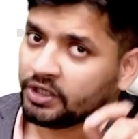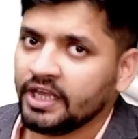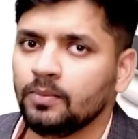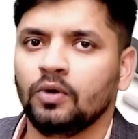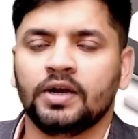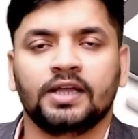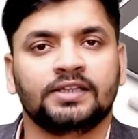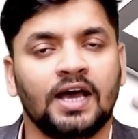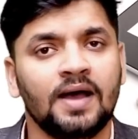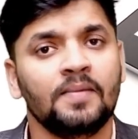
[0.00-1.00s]
नहीं बोल रहा
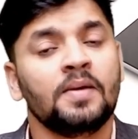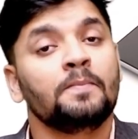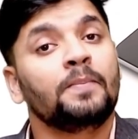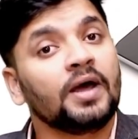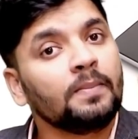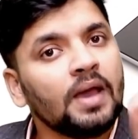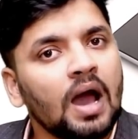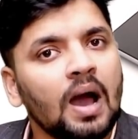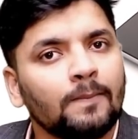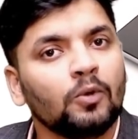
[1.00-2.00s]
था पर मैं
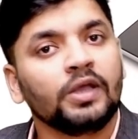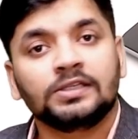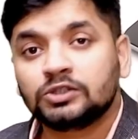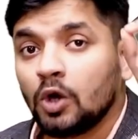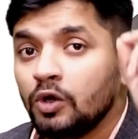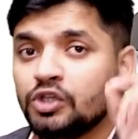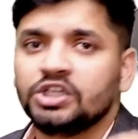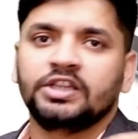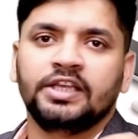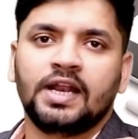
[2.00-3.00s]
आपको एक
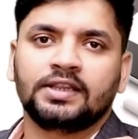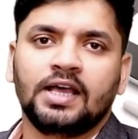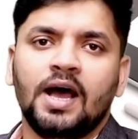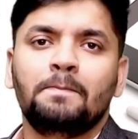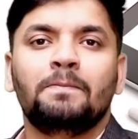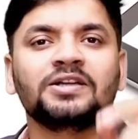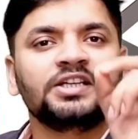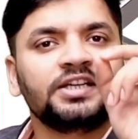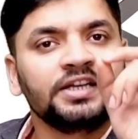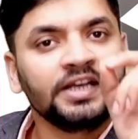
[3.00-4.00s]
सॉल्यूशन दे रहा था
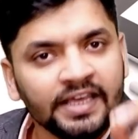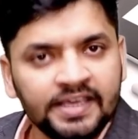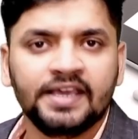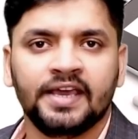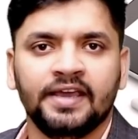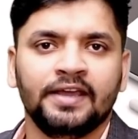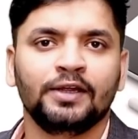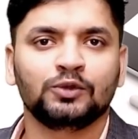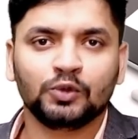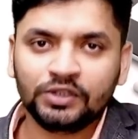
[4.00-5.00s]
बजट नहीं है
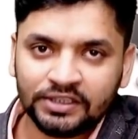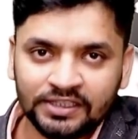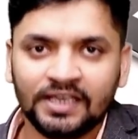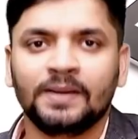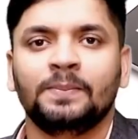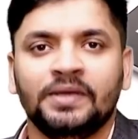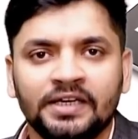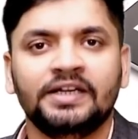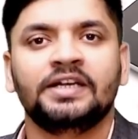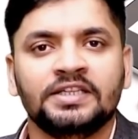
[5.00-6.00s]
तो ये
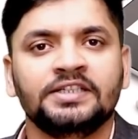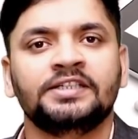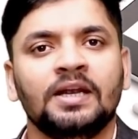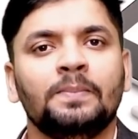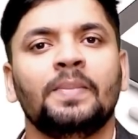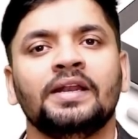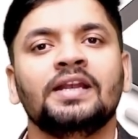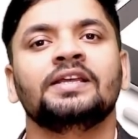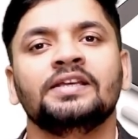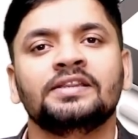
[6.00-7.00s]
भी डिजिटल
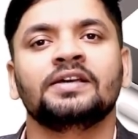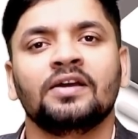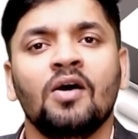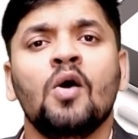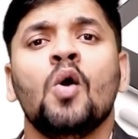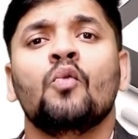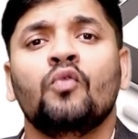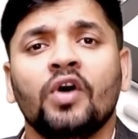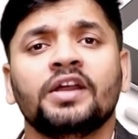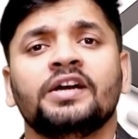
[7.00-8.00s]
पैनल की तरह
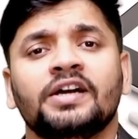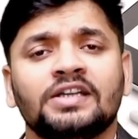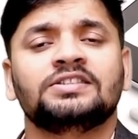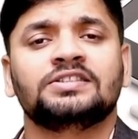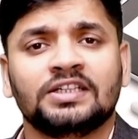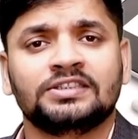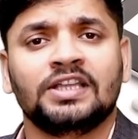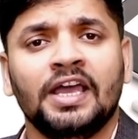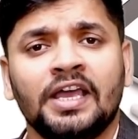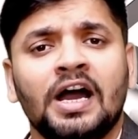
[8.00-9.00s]
वर्क कर
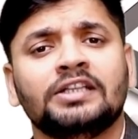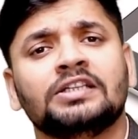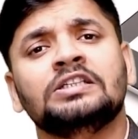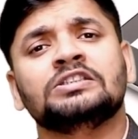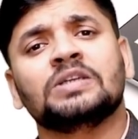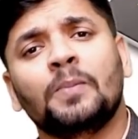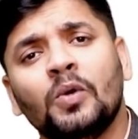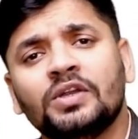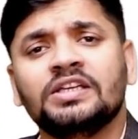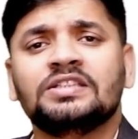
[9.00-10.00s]
सकता है अच्छा
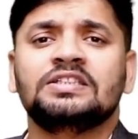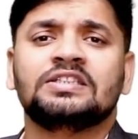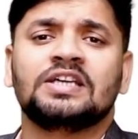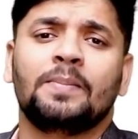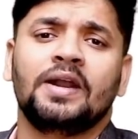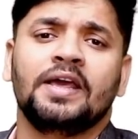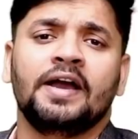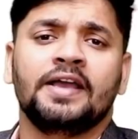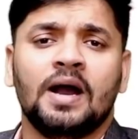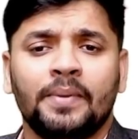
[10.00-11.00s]
सपोर्ट किस चीज़ का पड़ेगा
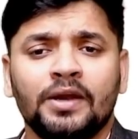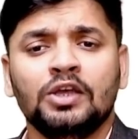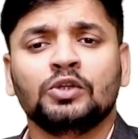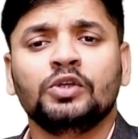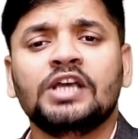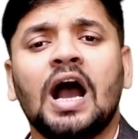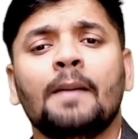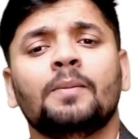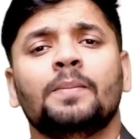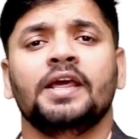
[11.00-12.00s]
यहाँ पर तो यहाँ
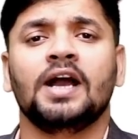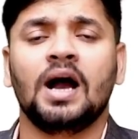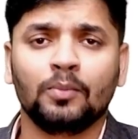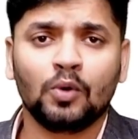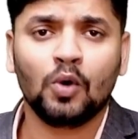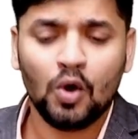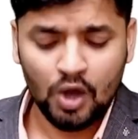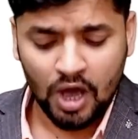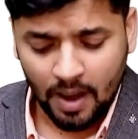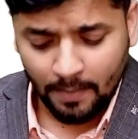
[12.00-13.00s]
पर पड़ेगा हमको
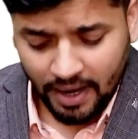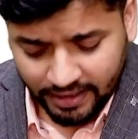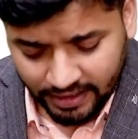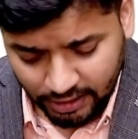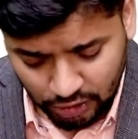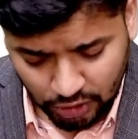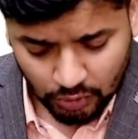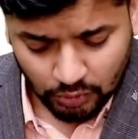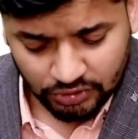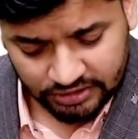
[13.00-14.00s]
हमारे
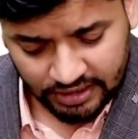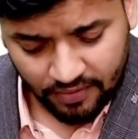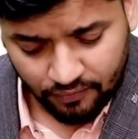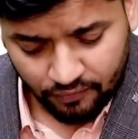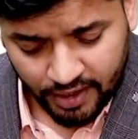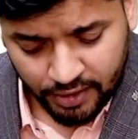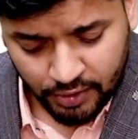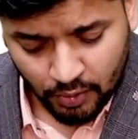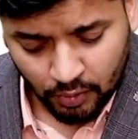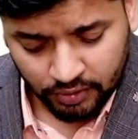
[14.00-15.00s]
क्यूट से वन
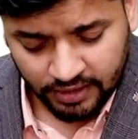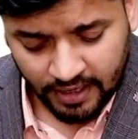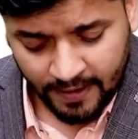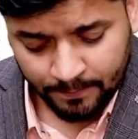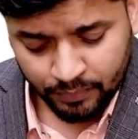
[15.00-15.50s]
नोट का